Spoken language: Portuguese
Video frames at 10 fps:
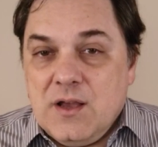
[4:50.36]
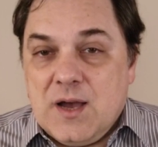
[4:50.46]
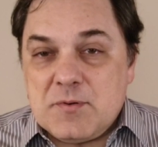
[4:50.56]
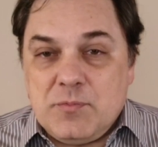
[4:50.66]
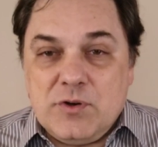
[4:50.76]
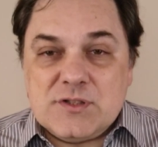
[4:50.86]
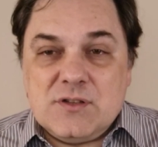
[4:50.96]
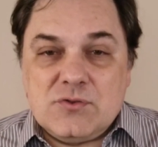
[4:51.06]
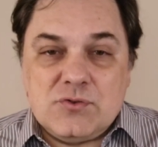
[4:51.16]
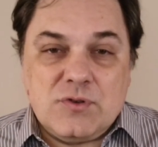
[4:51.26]
A
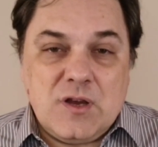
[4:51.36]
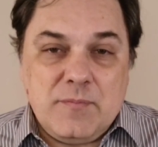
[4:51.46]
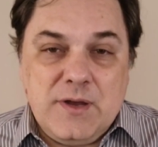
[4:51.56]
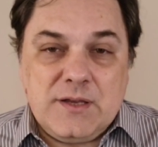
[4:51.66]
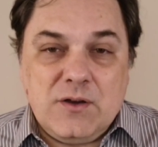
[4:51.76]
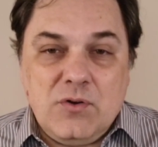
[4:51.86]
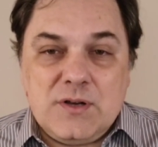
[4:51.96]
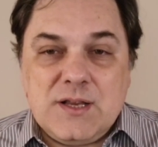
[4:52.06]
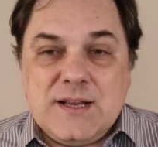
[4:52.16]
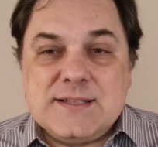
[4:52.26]
proposta do Zuckerberg
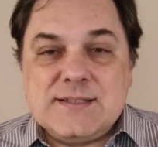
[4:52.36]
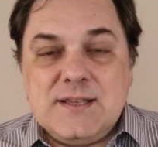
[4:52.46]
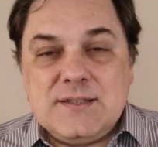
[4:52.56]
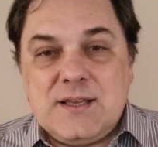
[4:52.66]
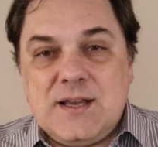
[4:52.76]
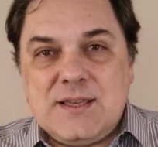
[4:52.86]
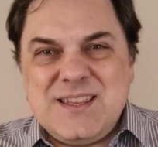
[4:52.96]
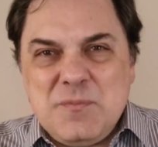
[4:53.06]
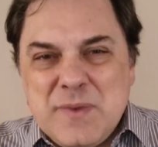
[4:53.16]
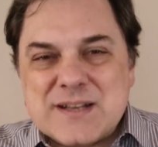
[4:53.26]
agora acrescenta a
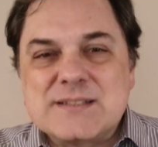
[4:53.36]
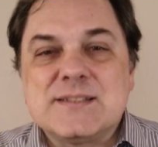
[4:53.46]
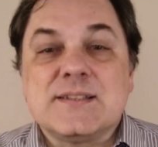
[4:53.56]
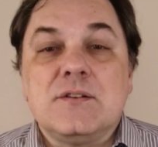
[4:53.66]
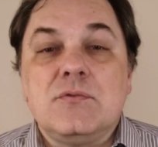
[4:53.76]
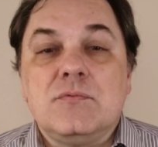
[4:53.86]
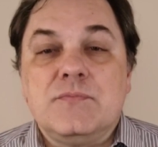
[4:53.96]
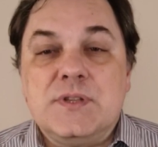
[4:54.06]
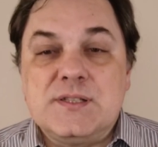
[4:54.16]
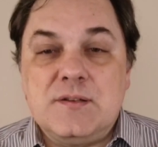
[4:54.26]
imersão
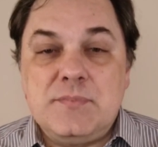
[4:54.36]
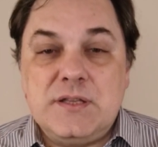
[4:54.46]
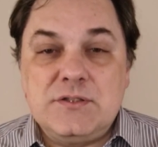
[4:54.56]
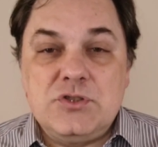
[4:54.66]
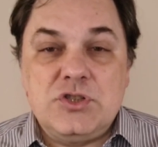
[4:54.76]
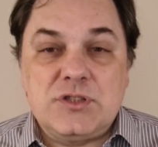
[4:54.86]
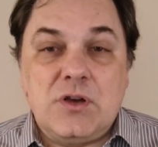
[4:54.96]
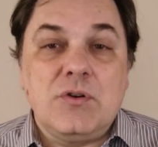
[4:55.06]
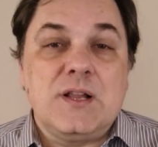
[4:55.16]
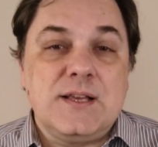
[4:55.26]
nesse ambiente
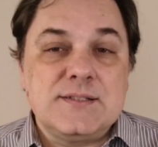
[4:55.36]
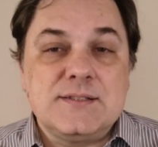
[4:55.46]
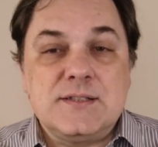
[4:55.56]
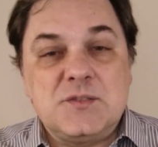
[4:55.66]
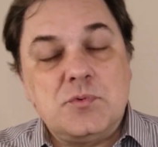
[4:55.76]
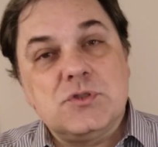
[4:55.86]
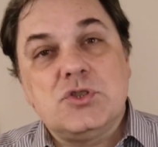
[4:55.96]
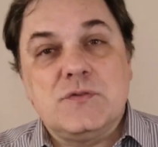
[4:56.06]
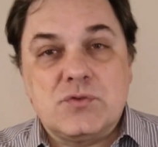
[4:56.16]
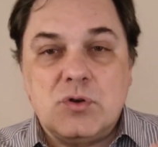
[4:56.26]
digital graças a
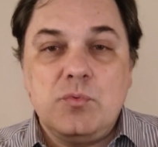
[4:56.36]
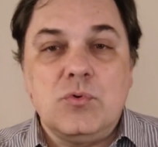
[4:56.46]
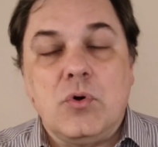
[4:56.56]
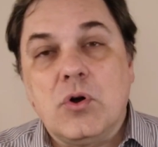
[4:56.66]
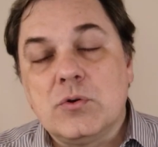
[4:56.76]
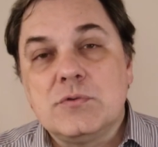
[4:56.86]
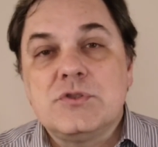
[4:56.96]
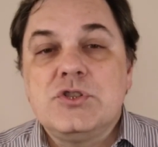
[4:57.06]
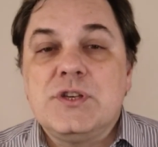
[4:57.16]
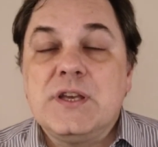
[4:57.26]
dispositivos como
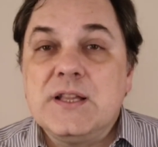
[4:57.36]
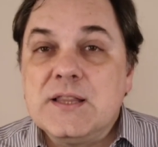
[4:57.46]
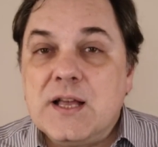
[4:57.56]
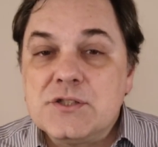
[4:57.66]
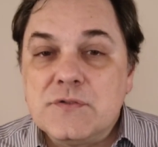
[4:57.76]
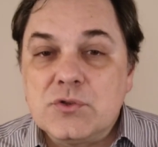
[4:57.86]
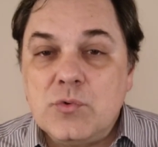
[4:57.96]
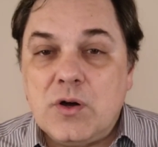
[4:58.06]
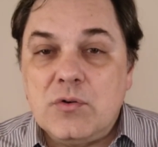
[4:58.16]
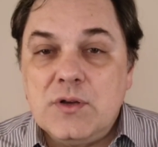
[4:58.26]
óculos de realidade
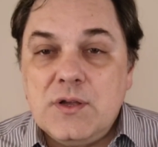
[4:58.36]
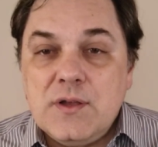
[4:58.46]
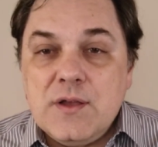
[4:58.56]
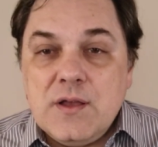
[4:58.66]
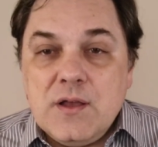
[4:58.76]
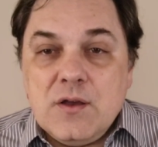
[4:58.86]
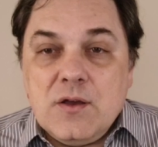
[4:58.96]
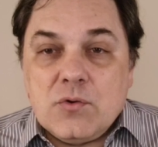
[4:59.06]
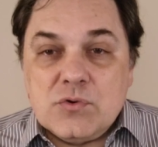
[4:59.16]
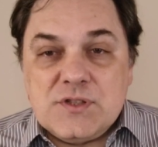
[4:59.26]
virtual.
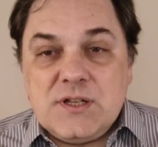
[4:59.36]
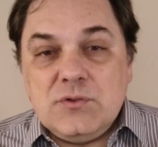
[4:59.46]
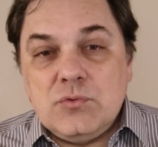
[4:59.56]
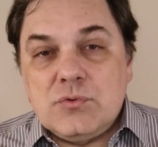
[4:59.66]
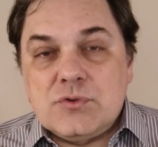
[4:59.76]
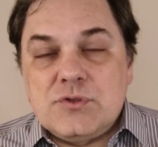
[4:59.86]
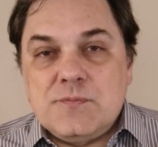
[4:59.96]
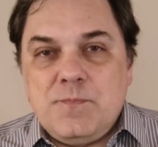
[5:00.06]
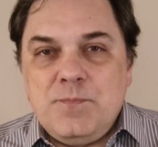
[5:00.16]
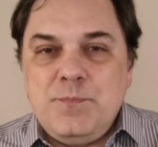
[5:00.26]
Considerando
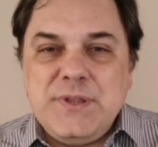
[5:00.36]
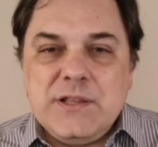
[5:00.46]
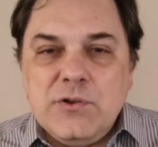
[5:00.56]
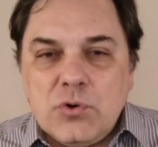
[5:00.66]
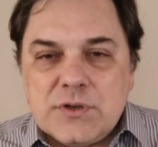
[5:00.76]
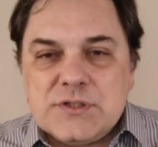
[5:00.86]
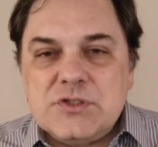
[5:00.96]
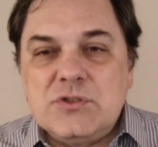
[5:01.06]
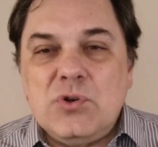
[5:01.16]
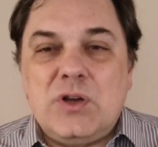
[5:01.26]
os bilhões
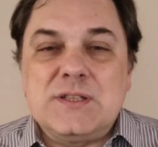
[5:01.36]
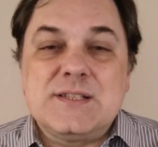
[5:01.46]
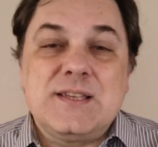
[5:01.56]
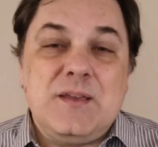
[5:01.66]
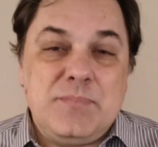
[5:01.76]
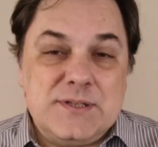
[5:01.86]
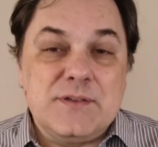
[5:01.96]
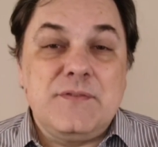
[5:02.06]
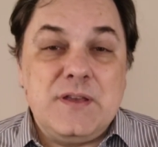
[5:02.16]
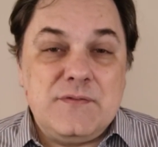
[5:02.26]
de dólares que a
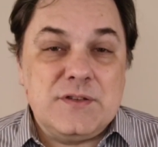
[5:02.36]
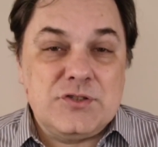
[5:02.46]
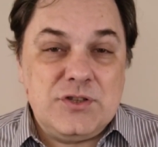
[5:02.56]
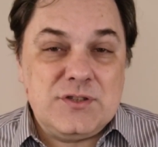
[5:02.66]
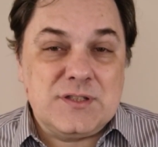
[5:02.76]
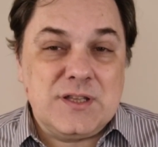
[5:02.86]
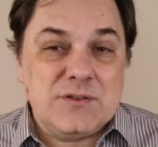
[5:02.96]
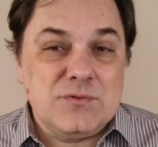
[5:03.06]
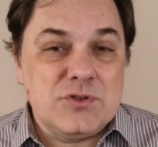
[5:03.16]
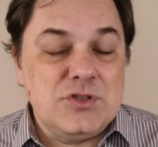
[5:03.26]
empresa vem investindo na
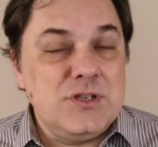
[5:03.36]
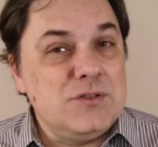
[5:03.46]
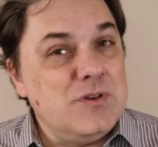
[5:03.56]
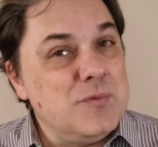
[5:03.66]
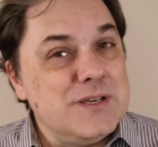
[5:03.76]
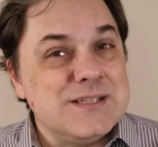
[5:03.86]
tecnologia, não é uma